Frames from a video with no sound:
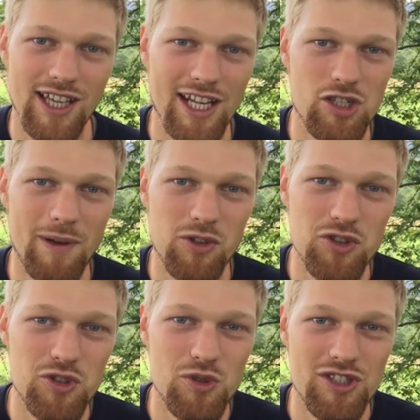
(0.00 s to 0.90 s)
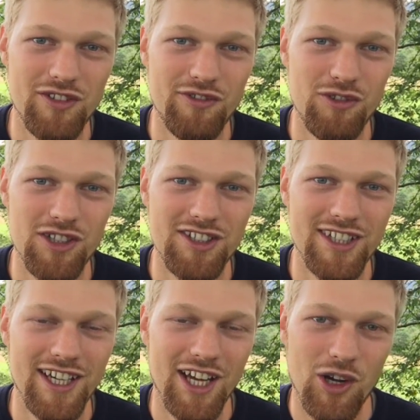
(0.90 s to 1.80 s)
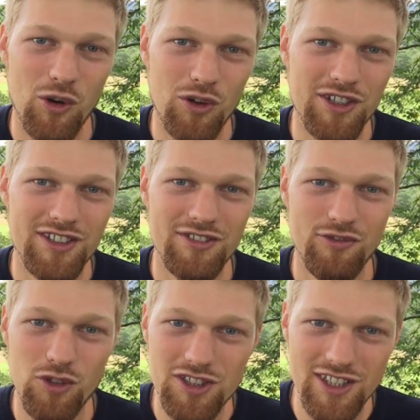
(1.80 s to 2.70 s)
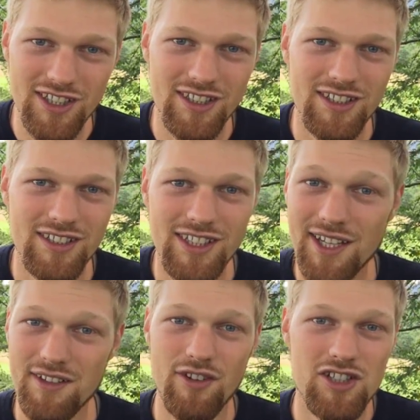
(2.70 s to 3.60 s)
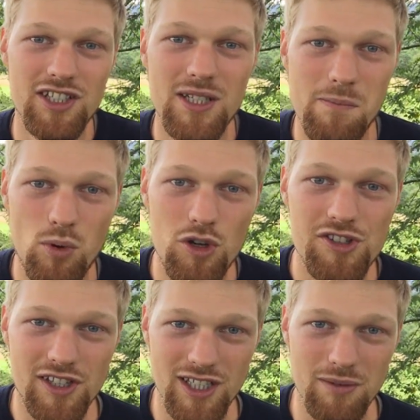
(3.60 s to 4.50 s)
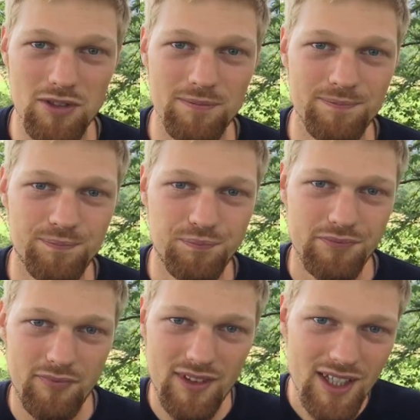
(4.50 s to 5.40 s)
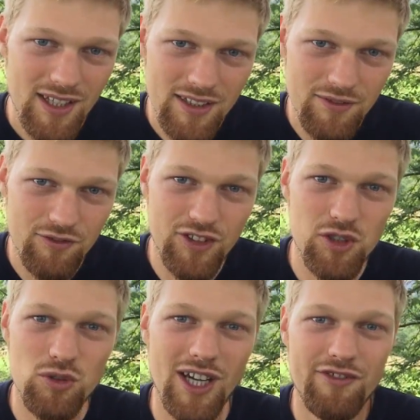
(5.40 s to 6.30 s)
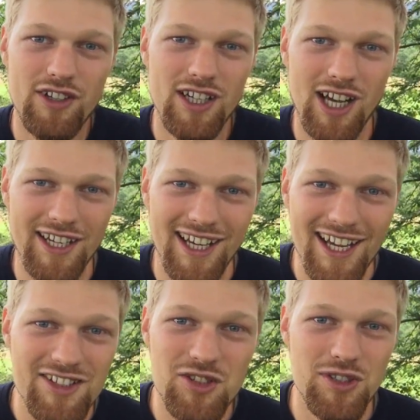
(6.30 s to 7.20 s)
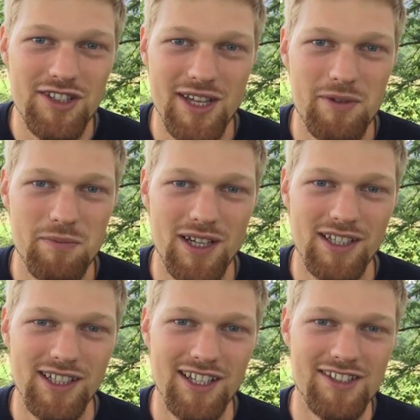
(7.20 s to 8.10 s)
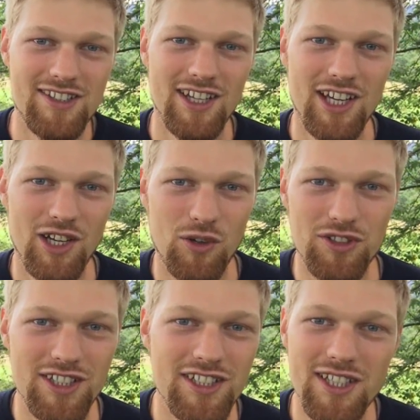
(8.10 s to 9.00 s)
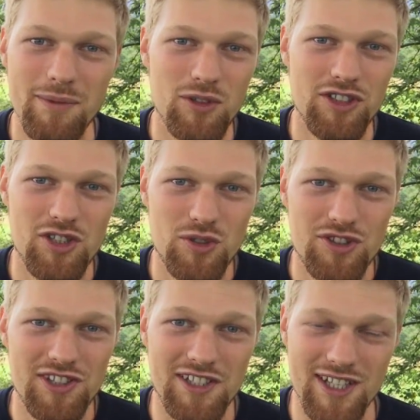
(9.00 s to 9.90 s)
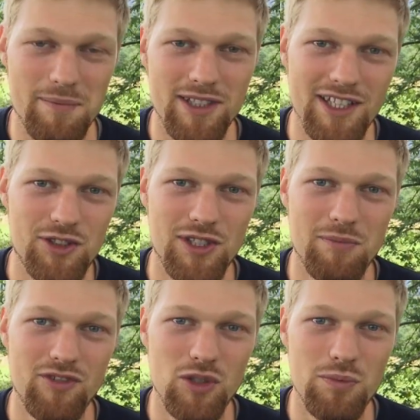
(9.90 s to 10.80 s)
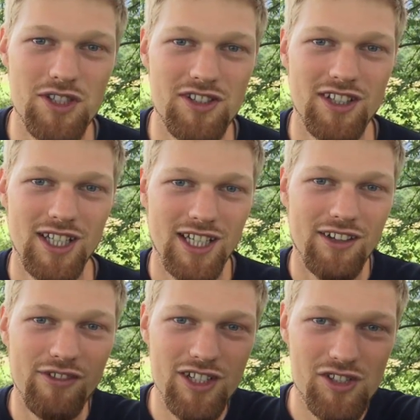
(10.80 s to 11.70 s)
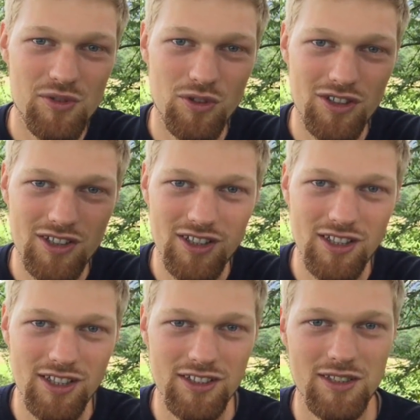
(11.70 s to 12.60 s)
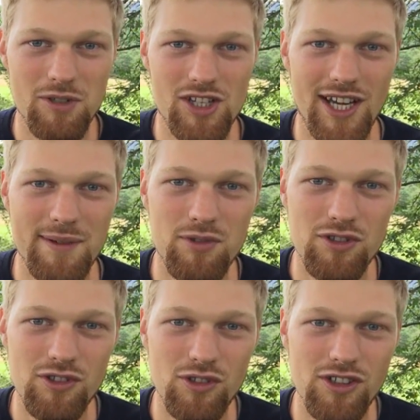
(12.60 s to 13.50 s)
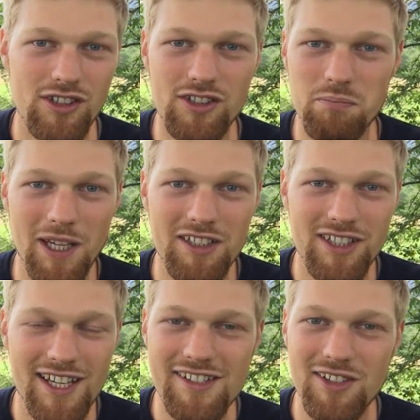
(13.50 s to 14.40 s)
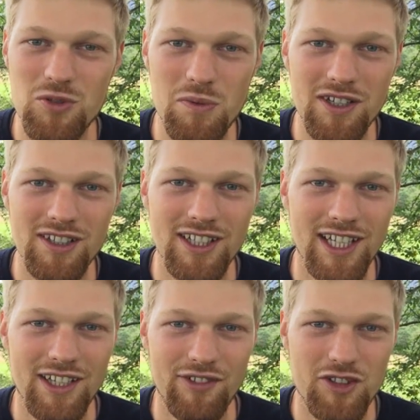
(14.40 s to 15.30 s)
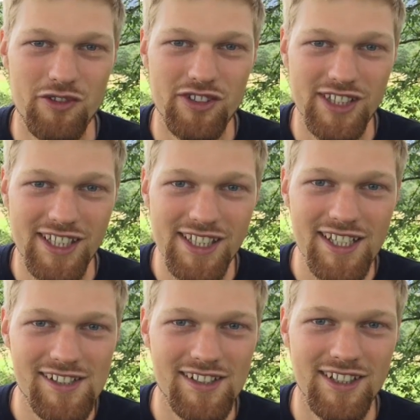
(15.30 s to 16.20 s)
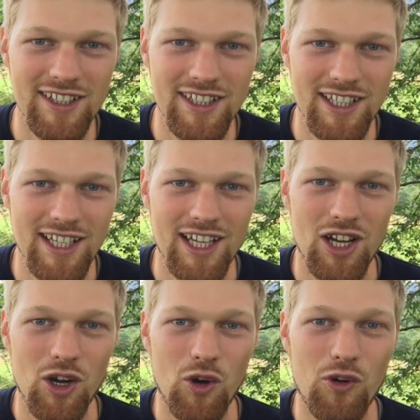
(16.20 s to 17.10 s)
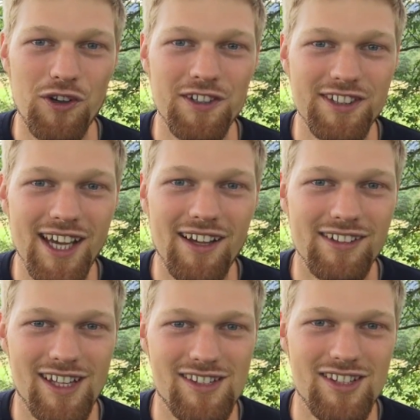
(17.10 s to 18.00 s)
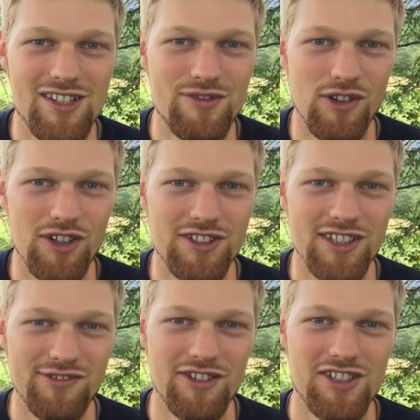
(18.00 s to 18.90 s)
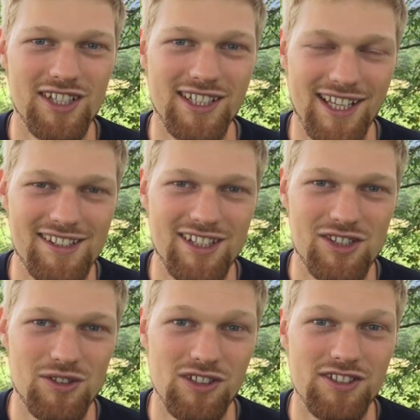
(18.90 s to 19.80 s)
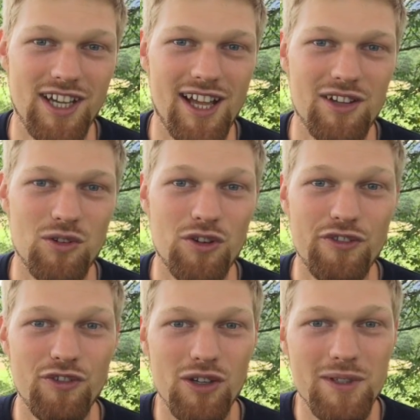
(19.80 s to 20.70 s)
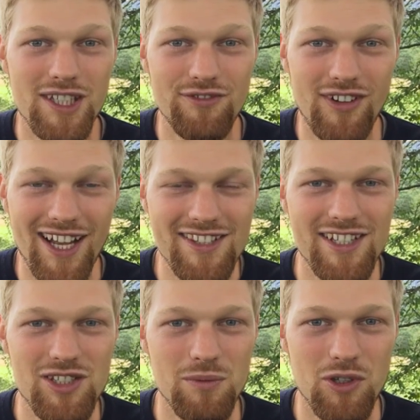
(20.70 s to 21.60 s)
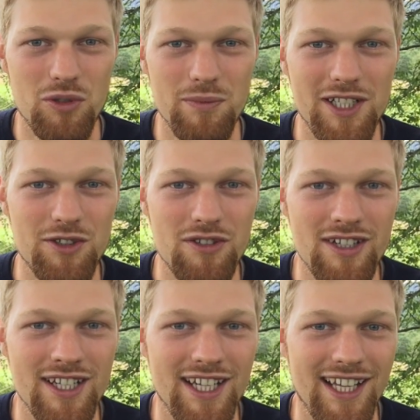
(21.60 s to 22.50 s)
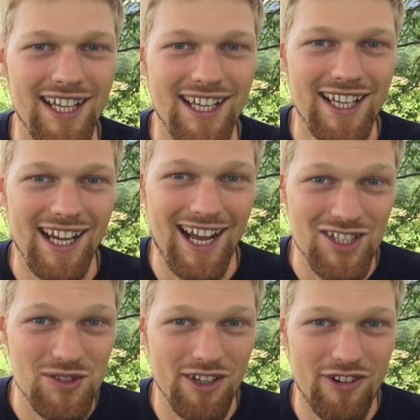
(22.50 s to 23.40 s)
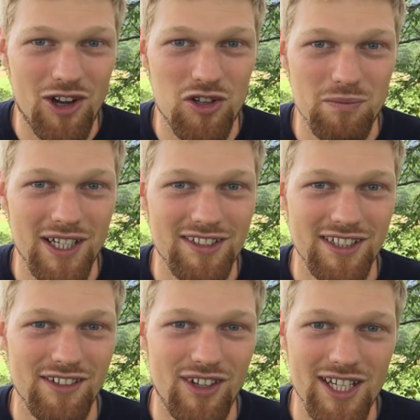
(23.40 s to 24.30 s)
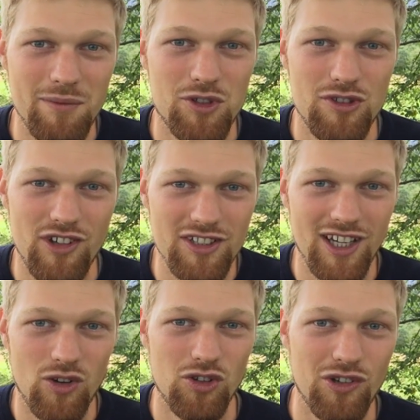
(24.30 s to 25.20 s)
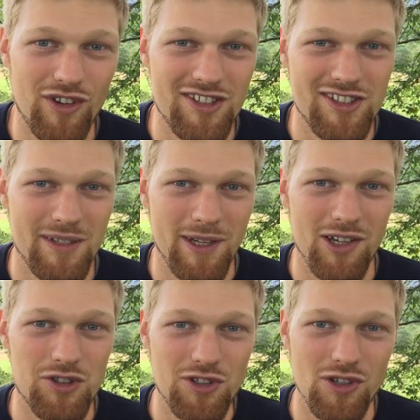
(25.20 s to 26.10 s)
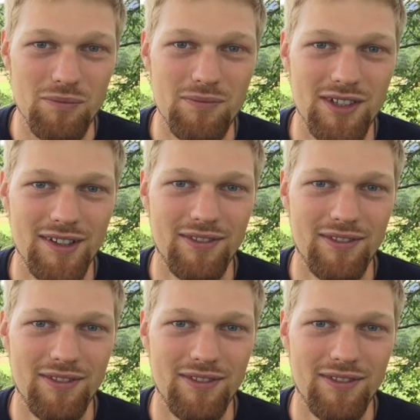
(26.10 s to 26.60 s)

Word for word: Entspannungszustand führt und wo ich dann ja dir verschiedene Impulse gebe, wie du einfach eine Reise zu dir selbst machen kannst und die dich dabei unterstützt, dich selbst anzunehmen, wie du bist. Findest du unten die Beschreibung und mehr Details darüber, wenn du auf den Link klickst. Und ja, das ist es für heute. Ich wünsche dir einen ganz, ganz tollen Tag und freue mich wahnsinnig über Rückmeldungen. Hast du Erfahrungen gemacht, deiner Wahrnehmung zu vertrauen und was ist dabei rausgekommen?